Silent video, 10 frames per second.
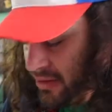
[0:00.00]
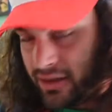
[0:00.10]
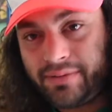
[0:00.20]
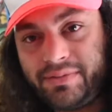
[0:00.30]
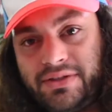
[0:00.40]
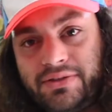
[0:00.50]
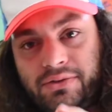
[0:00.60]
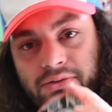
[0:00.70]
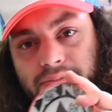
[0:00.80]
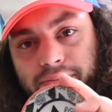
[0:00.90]
La petite
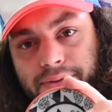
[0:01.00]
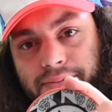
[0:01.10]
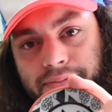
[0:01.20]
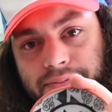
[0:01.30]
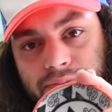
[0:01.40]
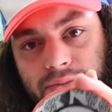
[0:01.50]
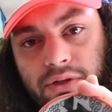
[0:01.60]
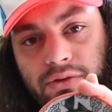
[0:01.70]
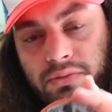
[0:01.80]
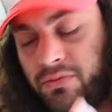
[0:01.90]
soucoupe
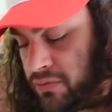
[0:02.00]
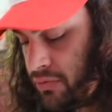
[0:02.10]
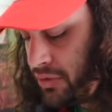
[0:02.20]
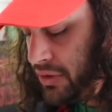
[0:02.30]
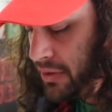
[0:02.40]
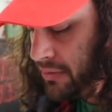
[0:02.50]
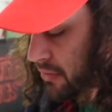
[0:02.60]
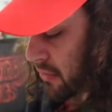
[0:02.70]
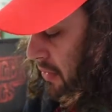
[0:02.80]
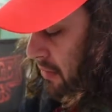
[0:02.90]
du Mont Fuji,
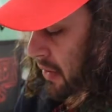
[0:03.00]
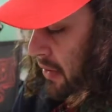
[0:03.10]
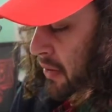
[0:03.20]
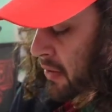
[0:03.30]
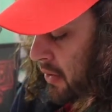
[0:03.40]
qu'on aime bien.